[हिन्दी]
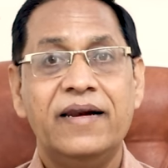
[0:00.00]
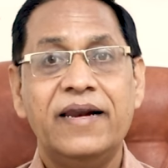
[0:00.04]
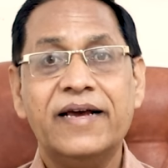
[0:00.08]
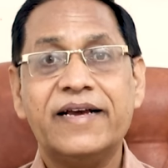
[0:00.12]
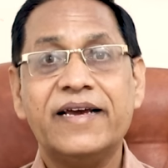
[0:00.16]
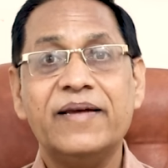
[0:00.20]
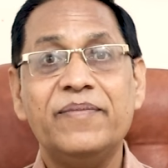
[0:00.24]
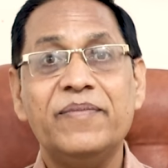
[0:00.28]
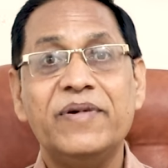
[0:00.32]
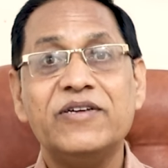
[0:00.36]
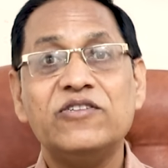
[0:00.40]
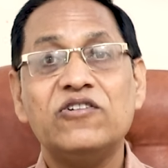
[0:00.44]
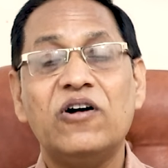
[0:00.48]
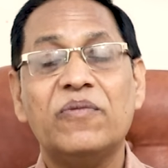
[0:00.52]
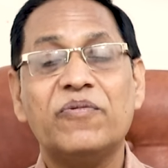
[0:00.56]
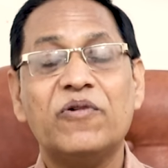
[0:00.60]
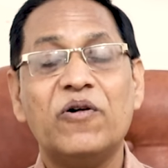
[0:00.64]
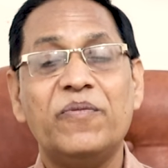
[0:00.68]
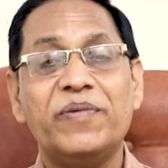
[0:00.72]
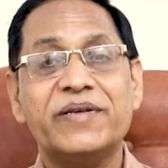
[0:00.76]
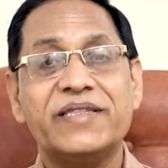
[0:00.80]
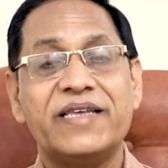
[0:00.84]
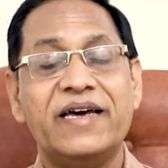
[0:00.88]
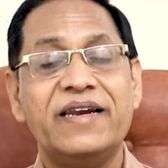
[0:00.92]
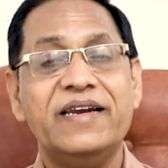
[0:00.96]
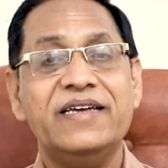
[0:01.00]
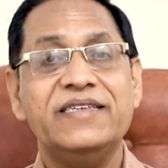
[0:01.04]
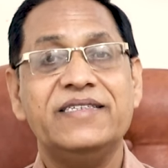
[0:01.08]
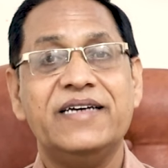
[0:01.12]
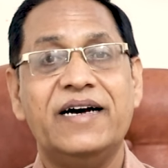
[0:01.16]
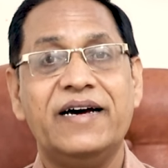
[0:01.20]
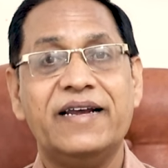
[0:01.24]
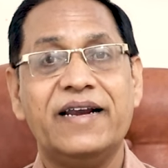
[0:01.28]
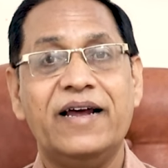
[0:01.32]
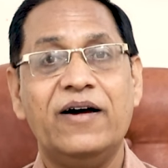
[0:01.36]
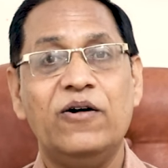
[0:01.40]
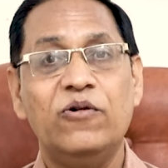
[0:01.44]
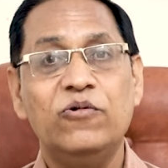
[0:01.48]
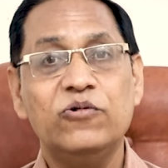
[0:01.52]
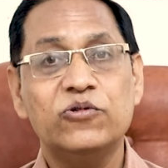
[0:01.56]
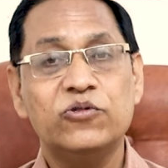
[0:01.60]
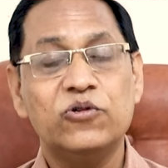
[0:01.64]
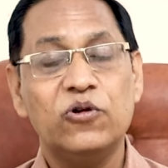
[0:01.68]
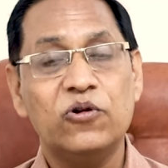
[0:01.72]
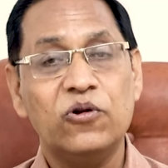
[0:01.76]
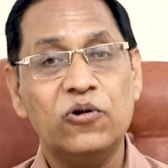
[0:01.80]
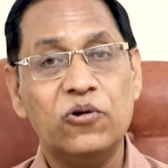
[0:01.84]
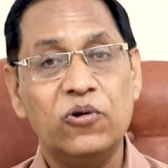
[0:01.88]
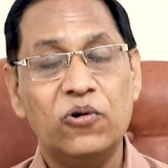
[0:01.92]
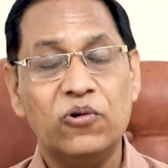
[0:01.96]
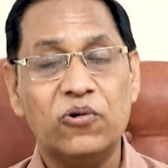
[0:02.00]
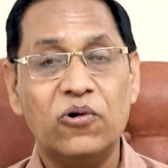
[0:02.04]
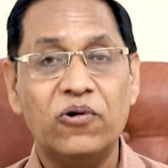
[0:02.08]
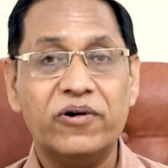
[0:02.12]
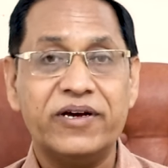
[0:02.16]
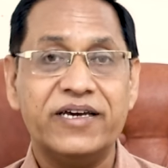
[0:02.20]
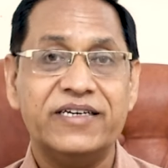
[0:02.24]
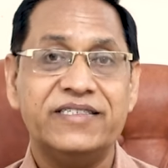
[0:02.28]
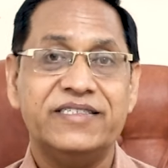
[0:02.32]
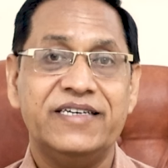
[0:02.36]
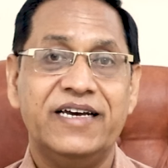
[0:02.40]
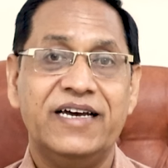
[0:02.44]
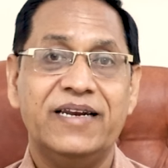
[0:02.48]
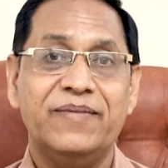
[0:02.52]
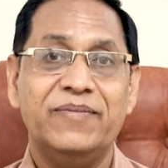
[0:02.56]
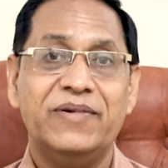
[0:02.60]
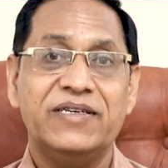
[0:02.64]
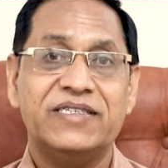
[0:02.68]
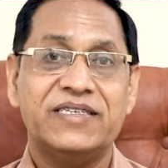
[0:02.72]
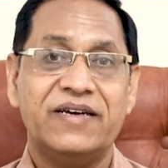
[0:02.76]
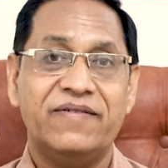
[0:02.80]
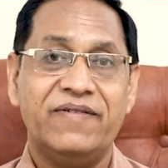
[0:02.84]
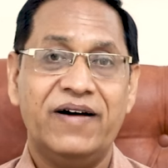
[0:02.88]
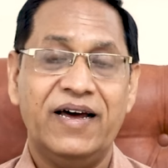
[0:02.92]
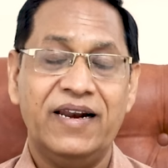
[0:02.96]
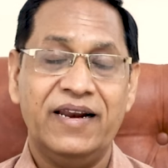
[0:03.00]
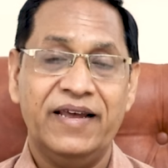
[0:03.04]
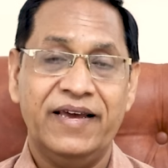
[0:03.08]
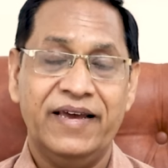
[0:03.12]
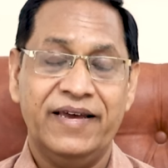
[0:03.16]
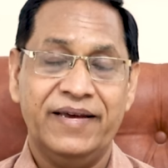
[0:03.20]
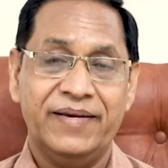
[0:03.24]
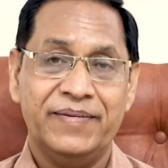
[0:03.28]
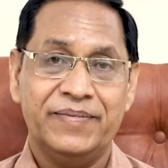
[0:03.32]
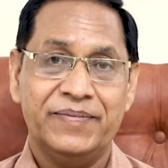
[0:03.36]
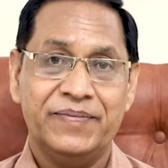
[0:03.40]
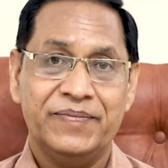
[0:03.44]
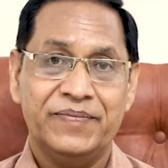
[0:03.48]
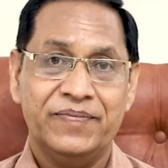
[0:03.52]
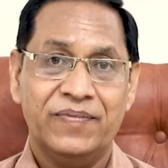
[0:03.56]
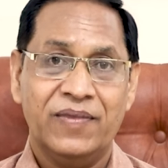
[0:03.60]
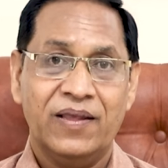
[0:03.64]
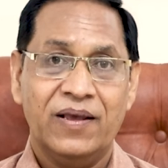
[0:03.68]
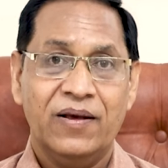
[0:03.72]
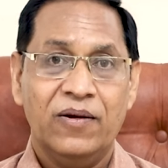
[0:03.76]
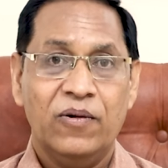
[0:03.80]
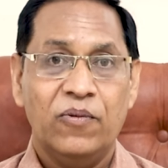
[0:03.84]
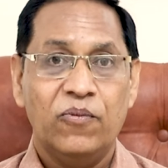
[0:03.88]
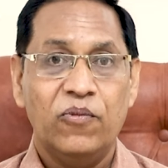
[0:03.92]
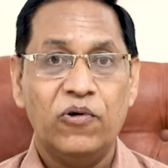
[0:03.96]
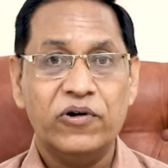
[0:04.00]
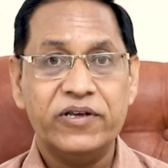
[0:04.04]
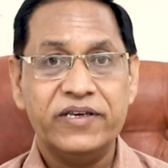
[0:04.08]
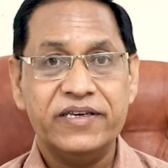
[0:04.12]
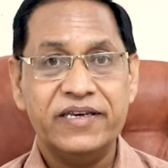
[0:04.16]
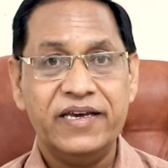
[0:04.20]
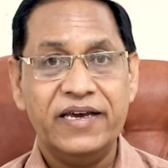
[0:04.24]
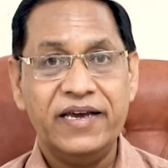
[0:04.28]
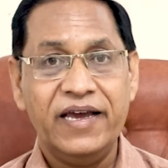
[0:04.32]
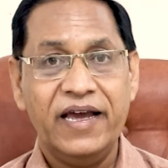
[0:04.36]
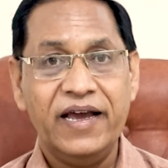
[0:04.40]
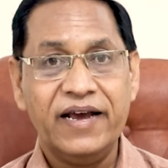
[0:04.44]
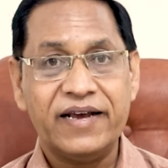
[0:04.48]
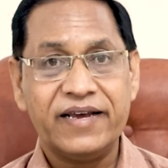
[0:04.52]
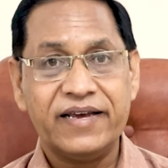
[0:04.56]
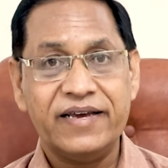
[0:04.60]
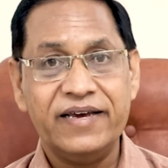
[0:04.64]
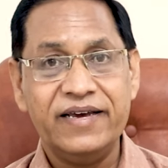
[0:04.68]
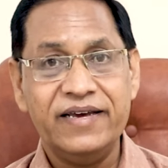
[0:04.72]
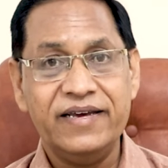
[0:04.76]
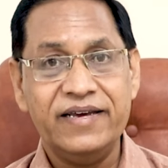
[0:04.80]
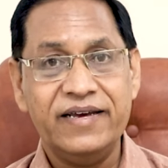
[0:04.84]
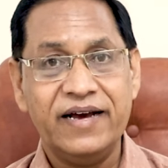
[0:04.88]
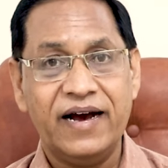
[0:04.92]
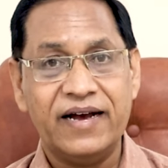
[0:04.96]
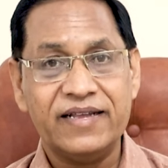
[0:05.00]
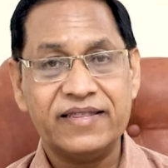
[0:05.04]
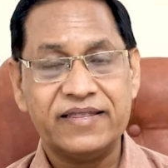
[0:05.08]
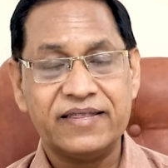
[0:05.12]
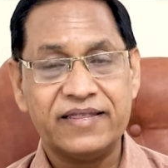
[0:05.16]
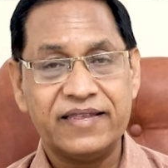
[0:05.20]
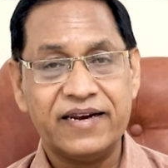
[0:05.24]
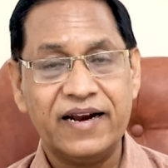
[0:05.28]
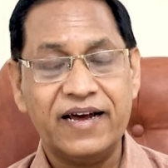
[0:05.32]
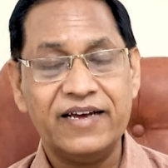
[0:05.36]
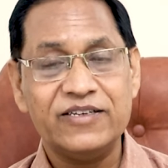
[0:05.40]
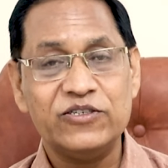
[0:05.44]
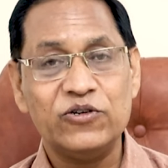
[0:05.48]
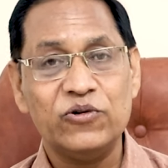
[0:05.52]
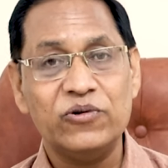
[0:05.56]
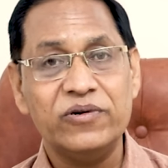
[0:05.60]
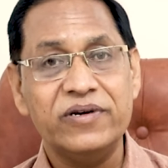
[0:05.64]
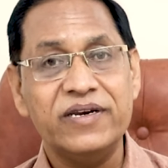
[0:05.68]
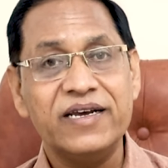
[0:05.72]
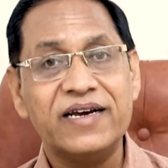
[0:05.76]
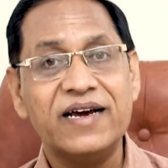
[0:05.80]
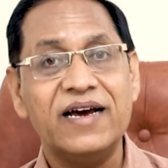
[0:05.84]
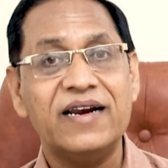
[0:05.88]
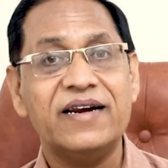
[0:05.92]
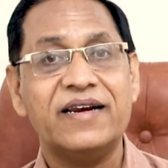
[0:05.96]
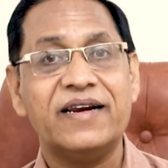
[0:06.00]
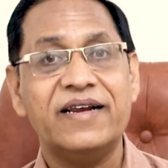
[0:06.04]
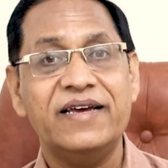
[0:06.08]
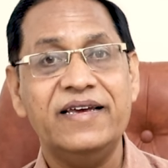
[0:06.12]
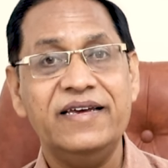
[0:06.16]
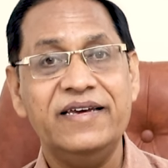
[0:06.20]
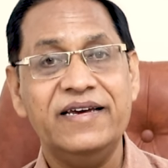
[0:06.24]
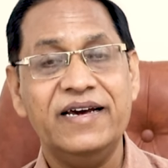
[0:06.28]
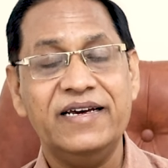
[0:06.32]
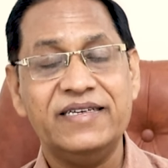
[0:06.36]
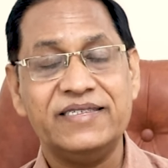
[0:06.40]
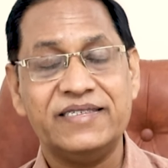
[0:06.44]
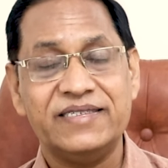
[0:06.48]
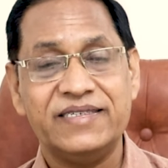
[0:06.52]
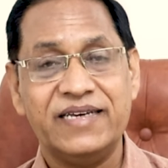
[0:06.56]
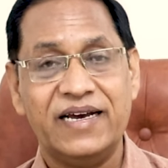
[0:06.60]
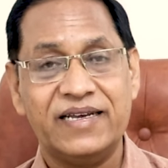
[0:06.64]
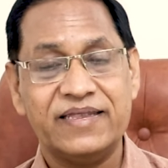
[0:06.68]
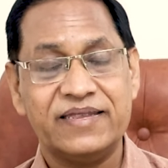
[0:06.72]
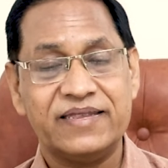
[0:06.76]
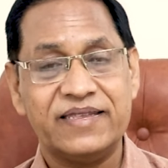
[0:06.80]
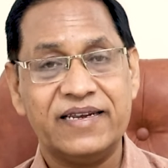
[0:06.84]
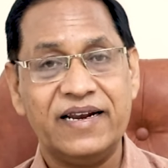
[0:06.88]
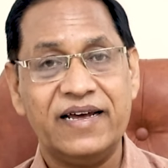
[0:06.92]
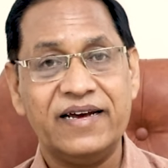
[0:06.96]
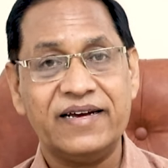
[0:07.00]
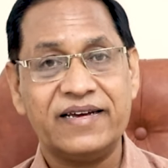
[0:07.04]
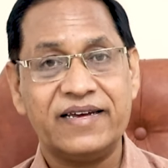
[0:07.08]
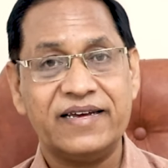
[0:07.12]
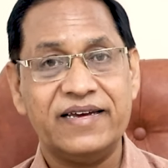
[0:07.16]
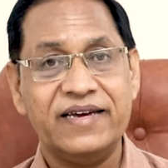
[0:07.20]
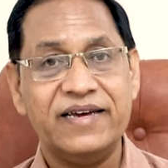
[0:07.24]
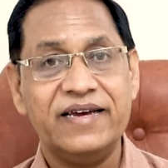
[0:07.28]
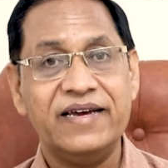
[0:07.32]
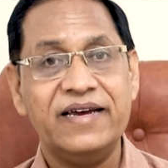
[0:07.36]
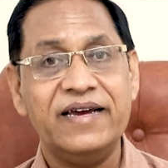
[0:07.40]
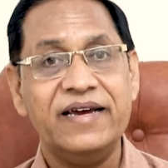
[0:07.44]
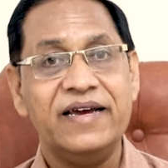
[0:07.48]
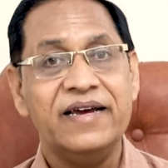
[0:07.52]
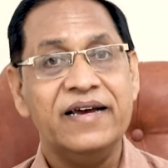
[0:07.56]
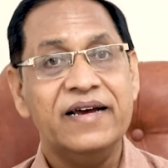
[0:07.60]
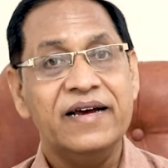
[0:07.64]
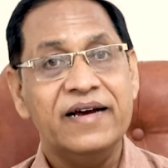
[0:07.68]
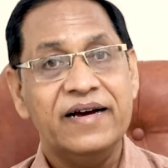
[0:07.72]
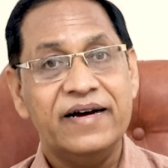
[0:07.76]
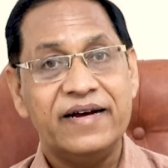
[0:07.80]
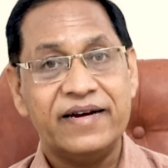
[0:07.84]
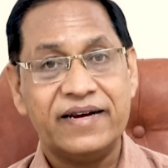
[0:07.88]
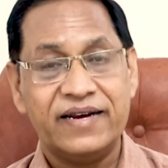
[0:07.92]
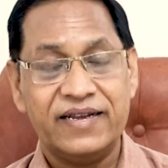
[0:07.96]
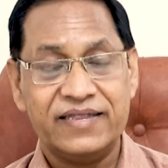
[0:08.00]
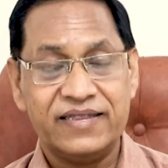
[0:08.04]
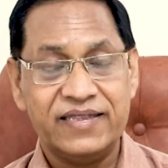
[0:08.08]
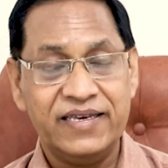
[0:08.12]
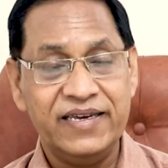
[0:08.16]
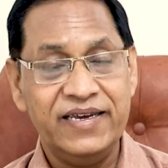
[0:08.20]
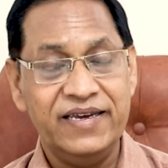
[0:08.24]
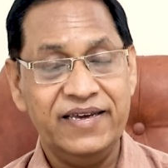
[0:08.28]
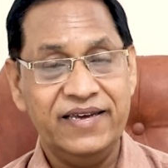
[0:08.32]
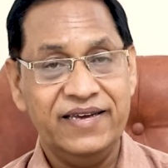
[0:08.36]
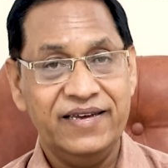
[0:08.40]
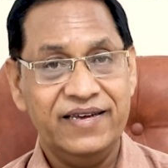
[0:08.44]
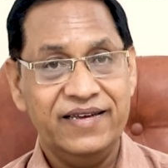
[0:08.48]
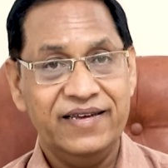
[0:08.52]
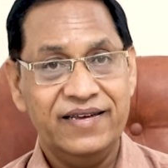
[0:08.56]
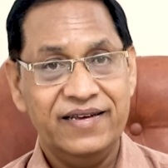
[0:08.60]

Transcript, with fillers: लेकिन मैं जो आपको बताने जा रहा हूँ जो लोगों के जहन में सवाल है वो ये है कि यात्रा जो निकल रही है इस यात्रा के रथी